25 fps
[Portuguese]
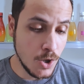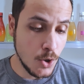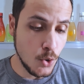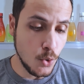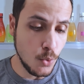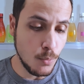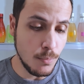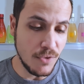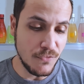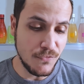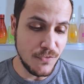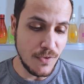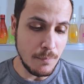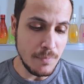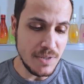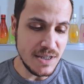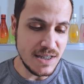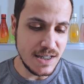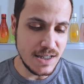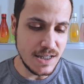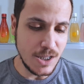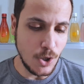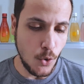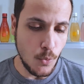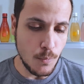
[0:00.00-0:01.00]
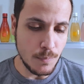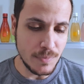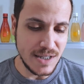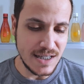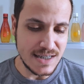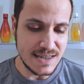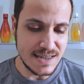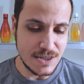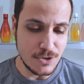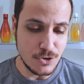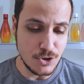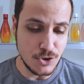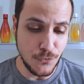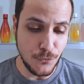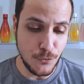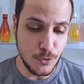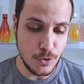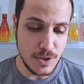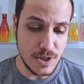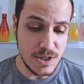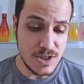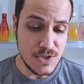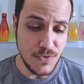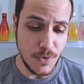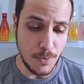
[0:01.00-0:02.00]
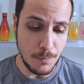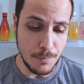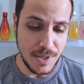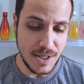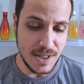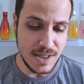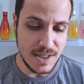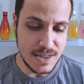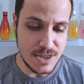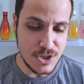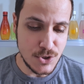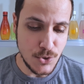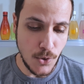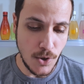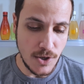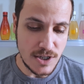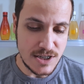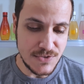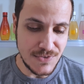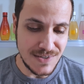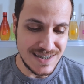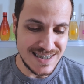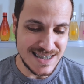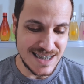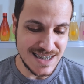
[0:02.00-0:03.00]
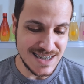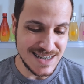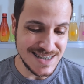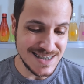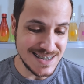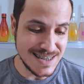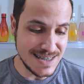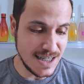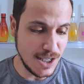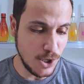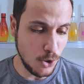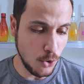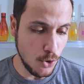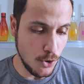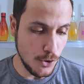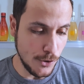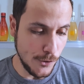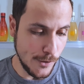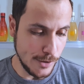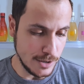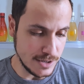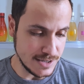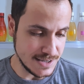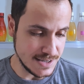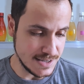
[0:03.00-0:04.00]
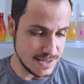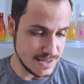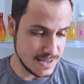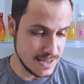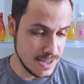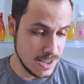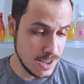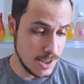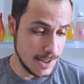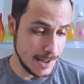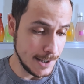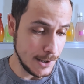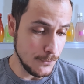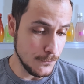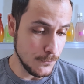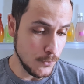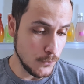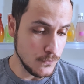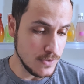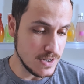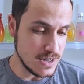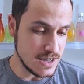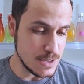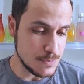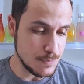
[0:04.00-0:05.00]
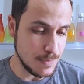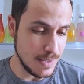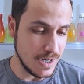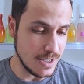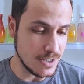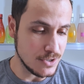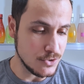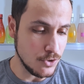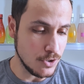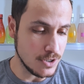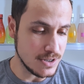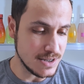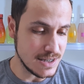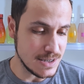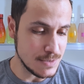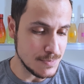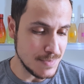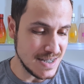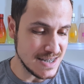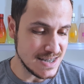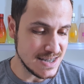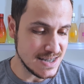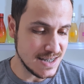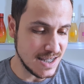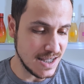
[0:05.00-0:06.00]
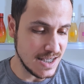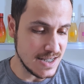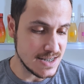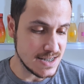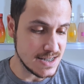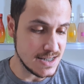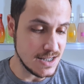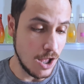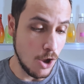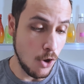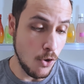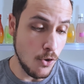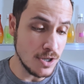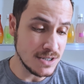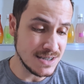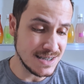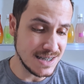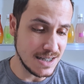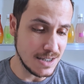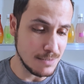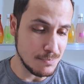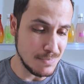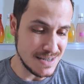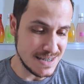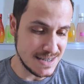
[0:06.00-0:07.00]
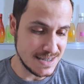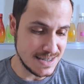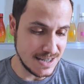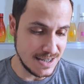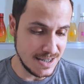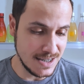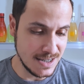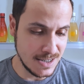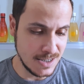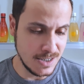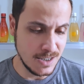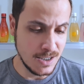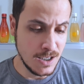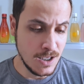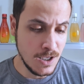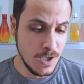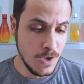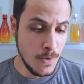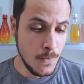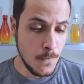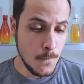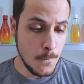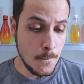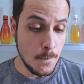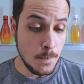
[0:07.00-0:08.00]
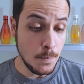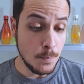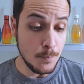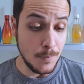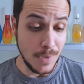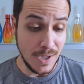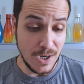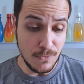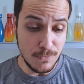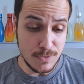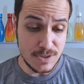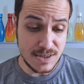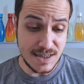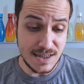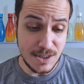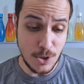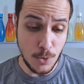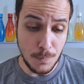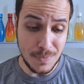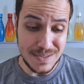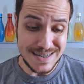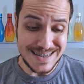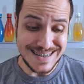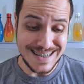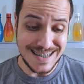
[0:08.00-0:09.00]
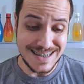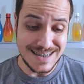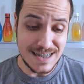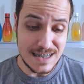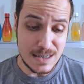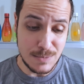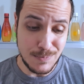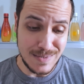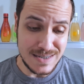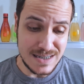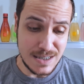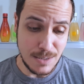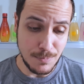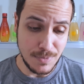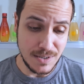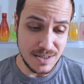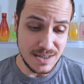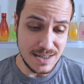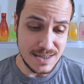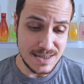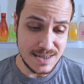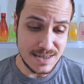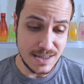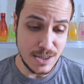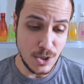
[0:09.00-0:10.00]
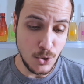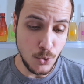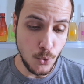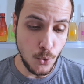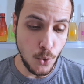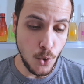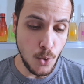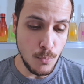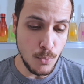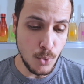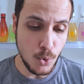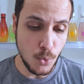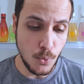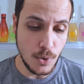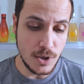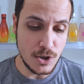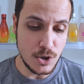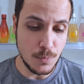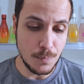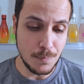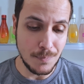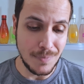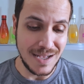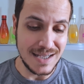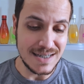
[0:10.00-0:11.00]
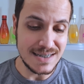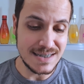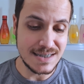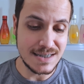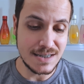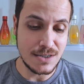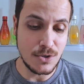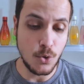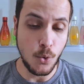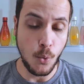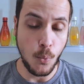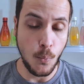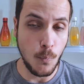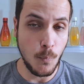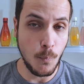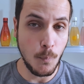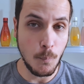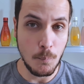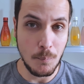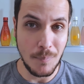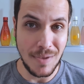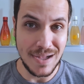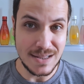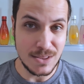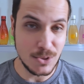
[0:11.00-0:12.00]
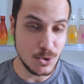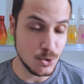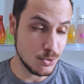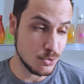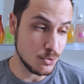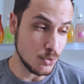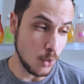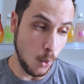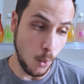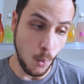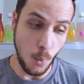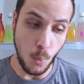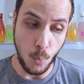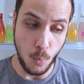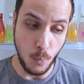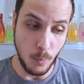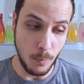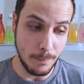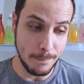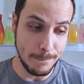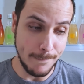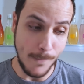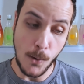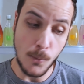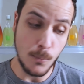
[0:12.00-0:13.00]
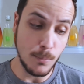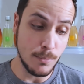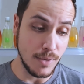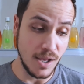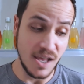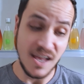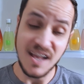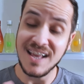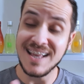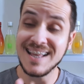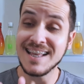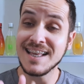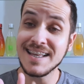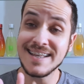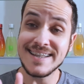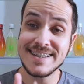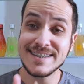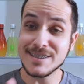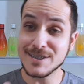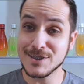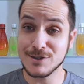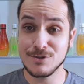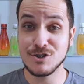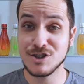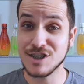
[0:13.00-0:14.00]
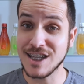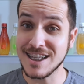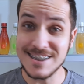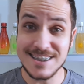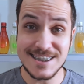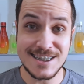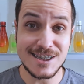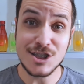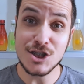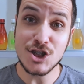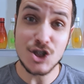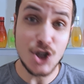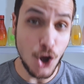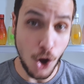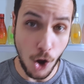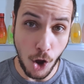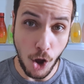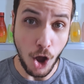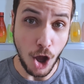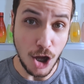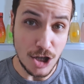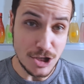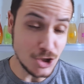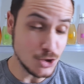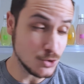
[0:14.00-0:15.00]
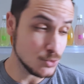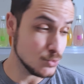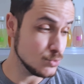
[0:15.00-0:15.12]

uma feminina combinação de frutas vermelhas com as facetas licorosas envolvidas pelas notas mais intensas da rosa da macena, para você não passar despercebido, assim como quando passa um batom. Bom, isso já discordo.